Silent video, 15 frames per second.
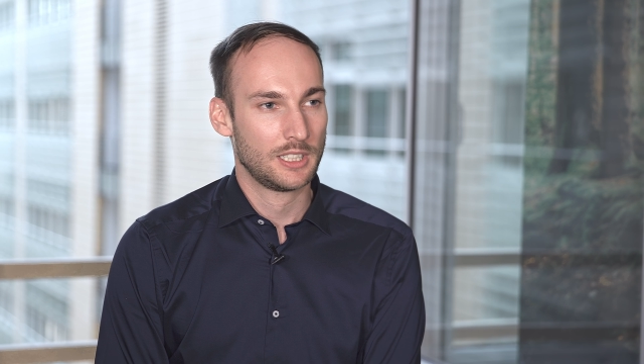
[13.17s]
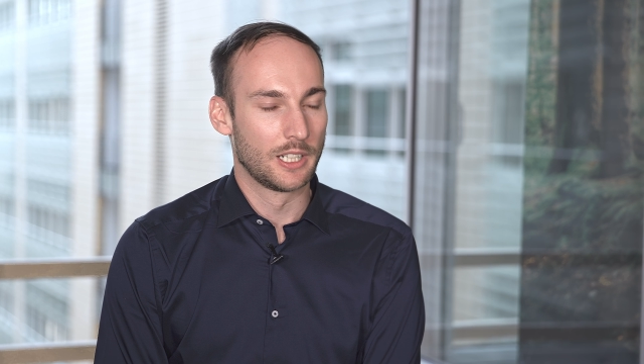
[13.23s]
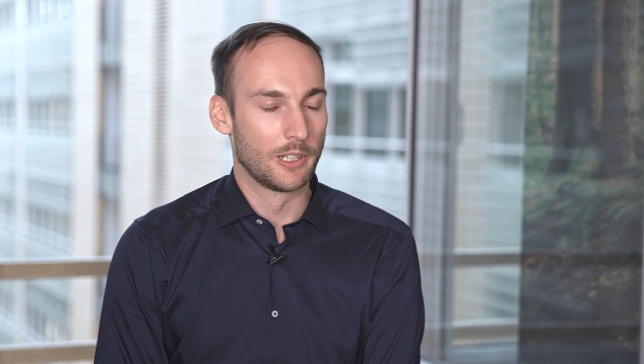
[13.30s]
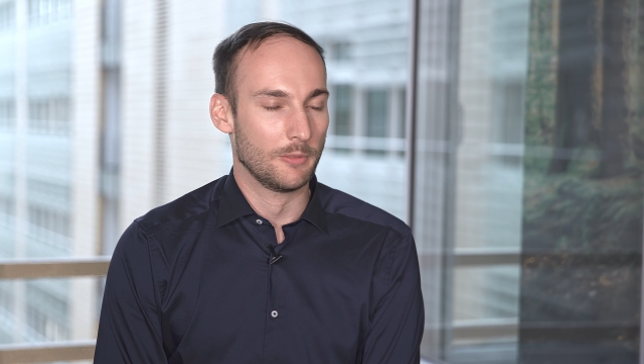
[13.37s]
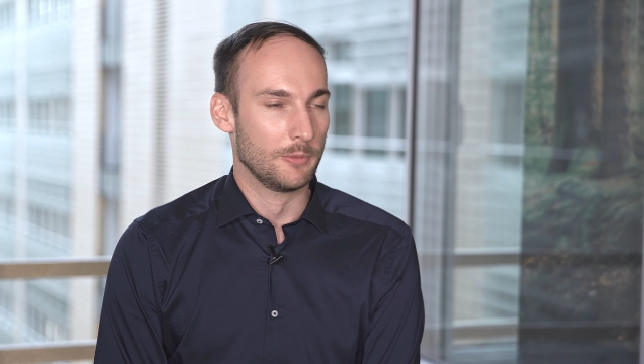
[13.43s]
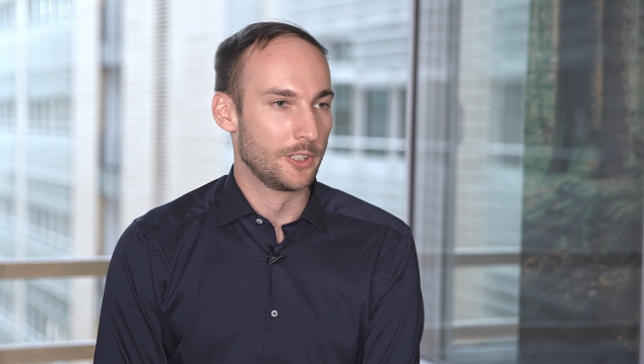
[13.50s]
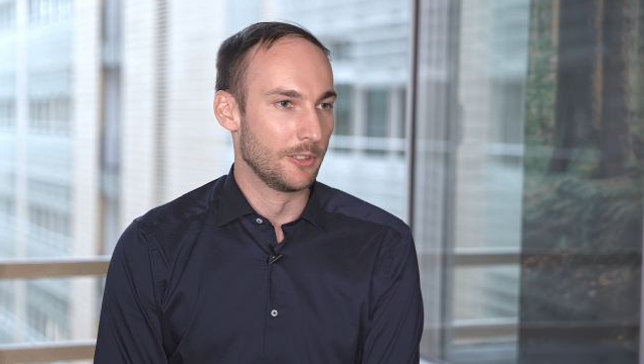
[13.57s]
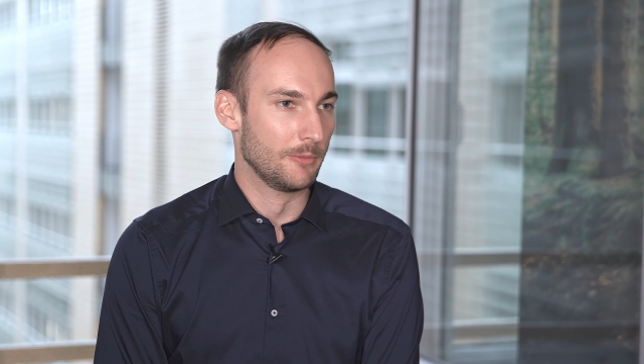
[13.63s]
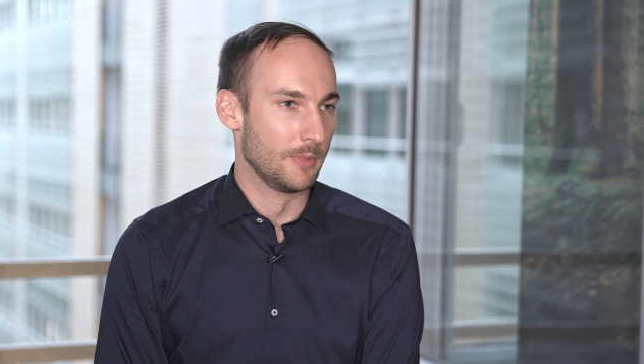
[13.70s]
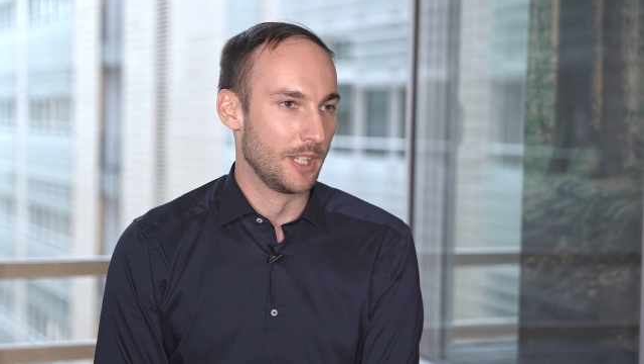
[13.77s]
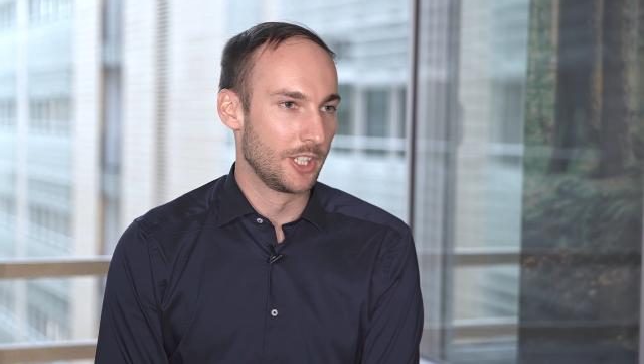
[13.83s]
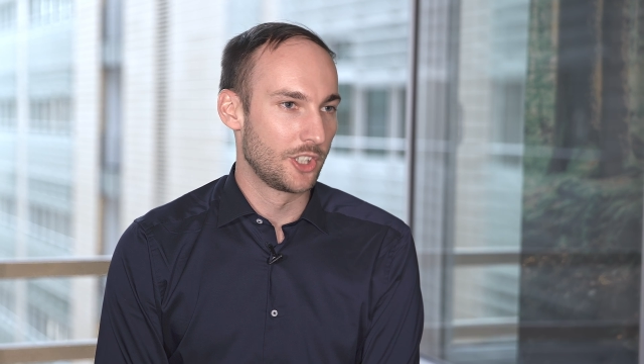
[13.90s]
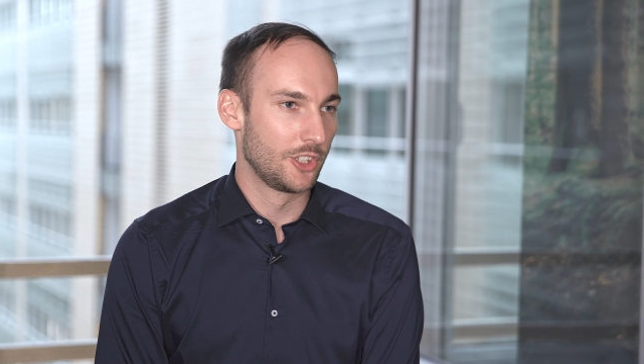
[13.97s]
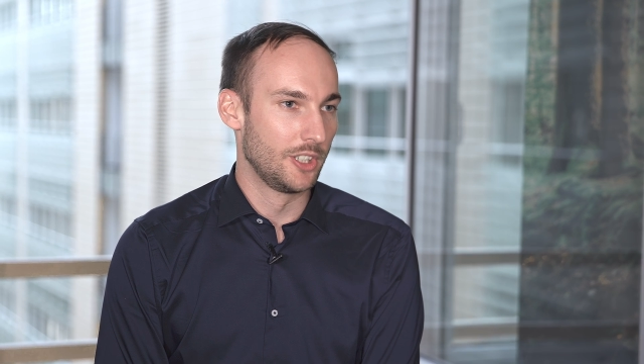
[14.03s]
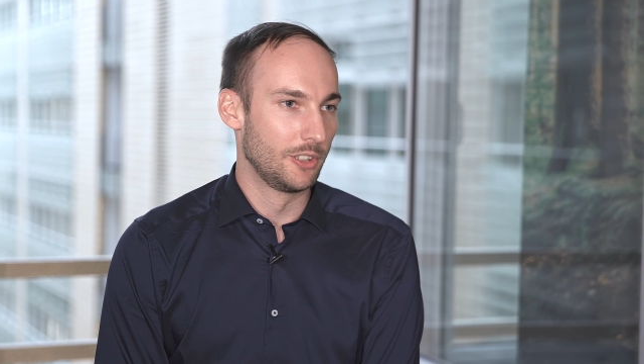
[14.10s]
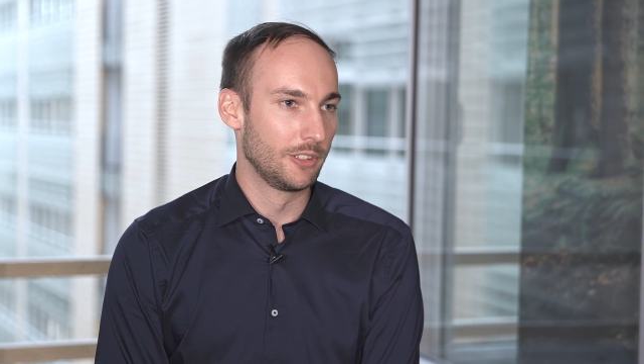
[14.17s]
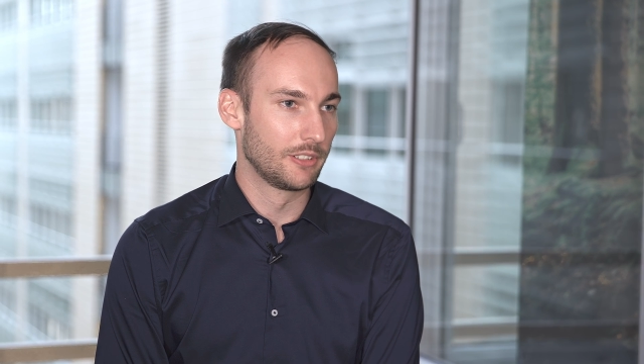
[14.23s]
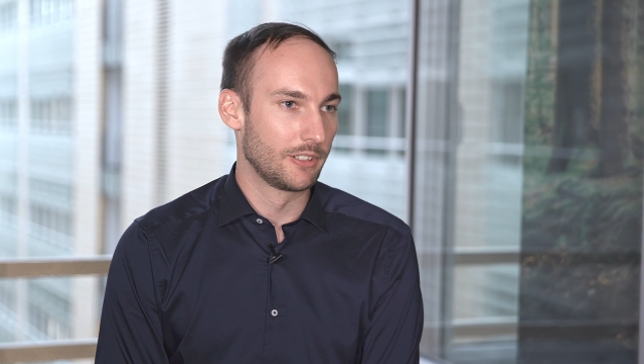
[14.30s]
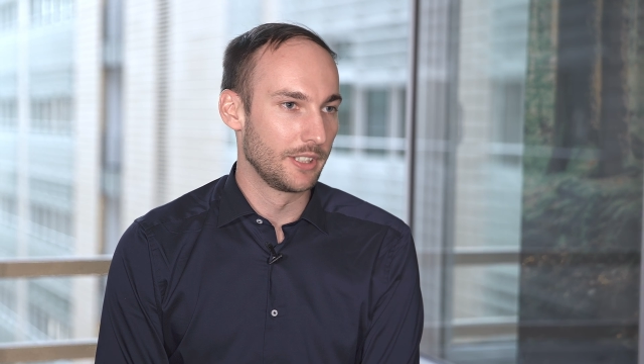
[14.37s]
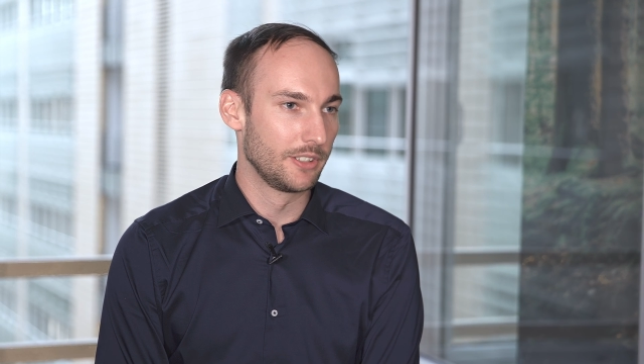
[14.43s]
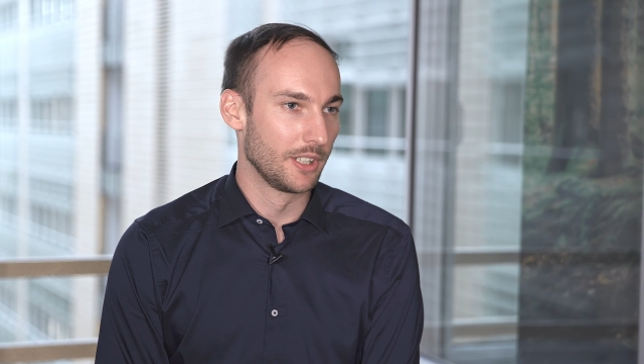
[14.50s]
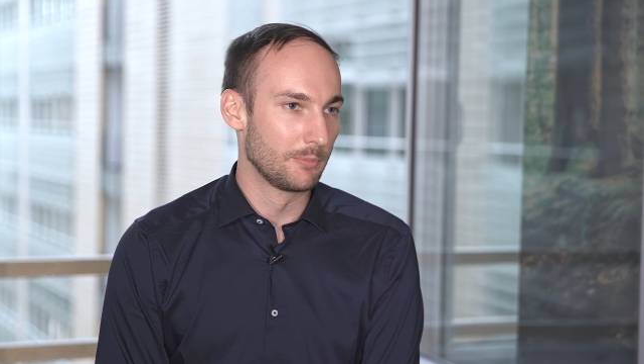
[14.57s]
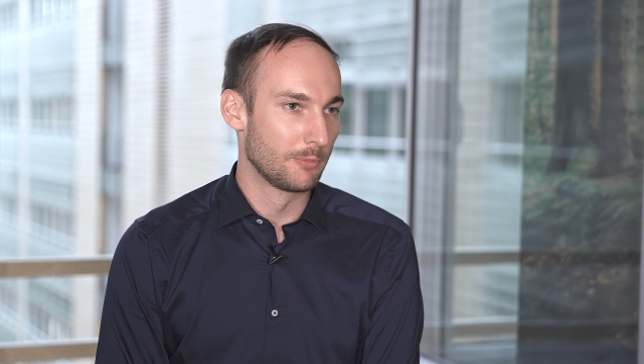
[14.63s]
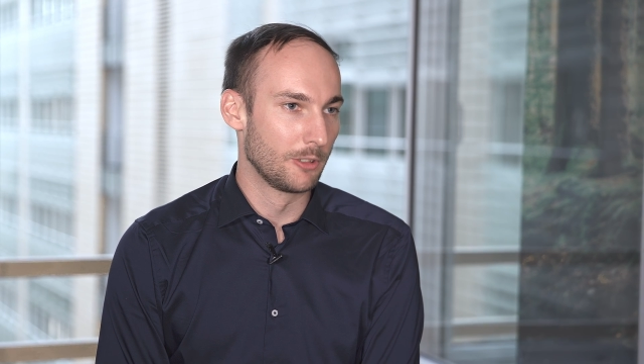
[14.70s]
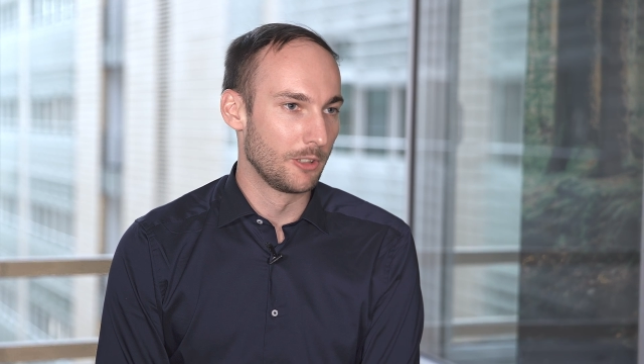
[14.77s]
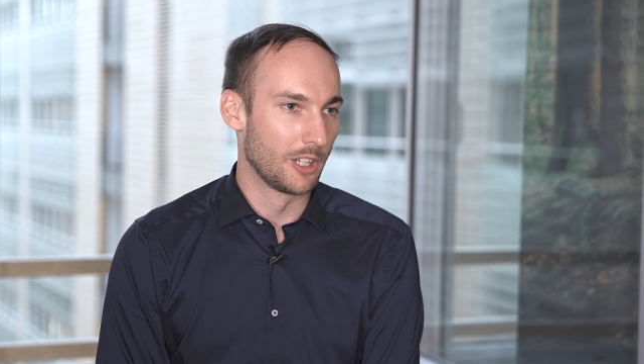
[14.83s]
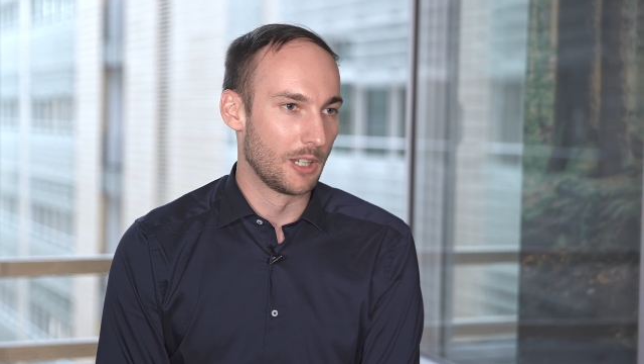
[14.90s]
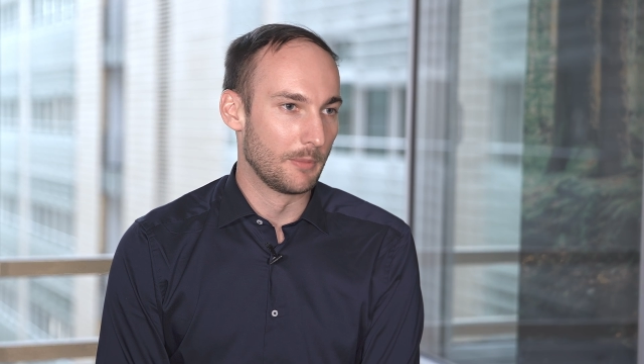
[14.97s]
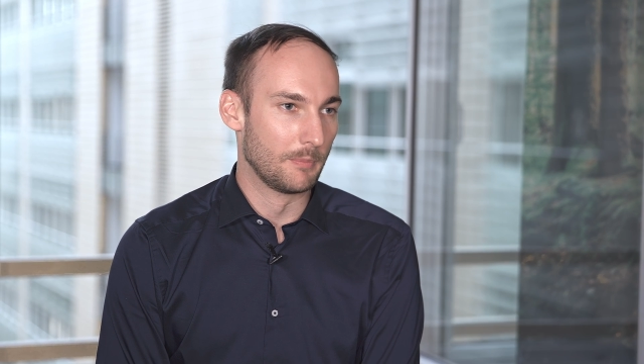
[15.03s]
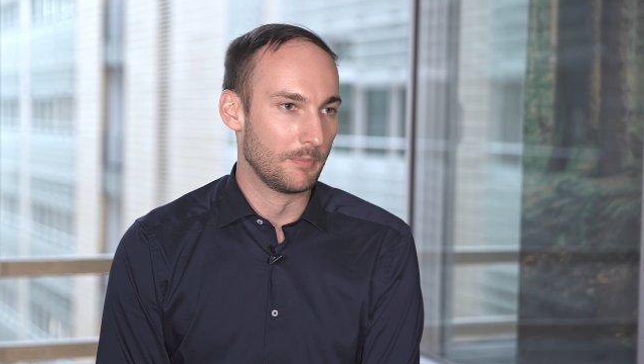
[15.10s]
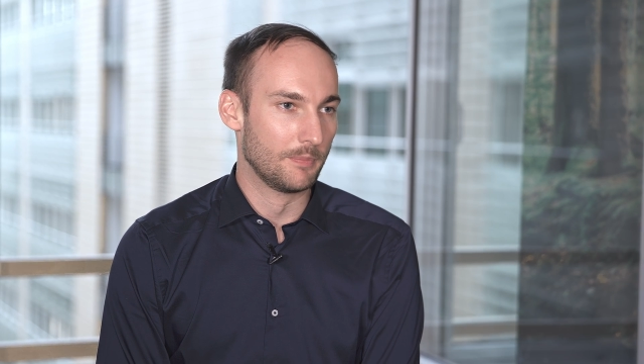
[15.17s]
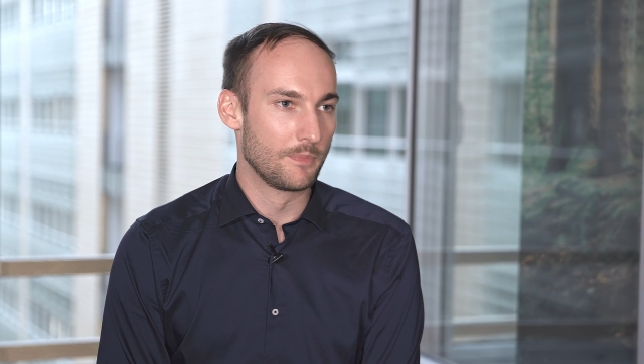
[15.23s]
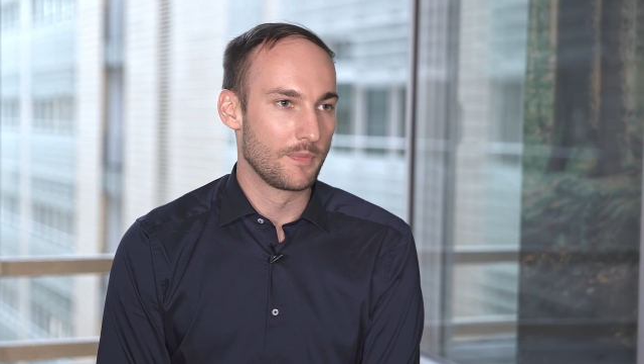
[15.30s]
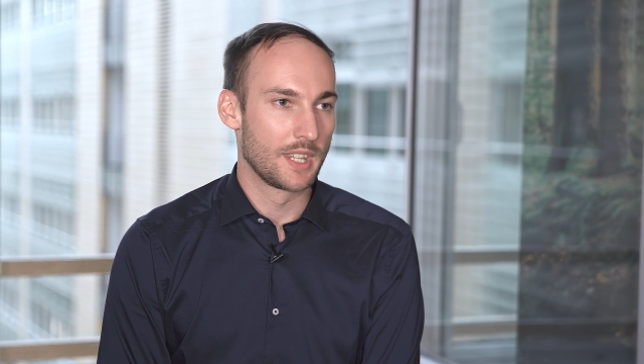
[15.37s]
Aber mit dem Engineering Graduate Programm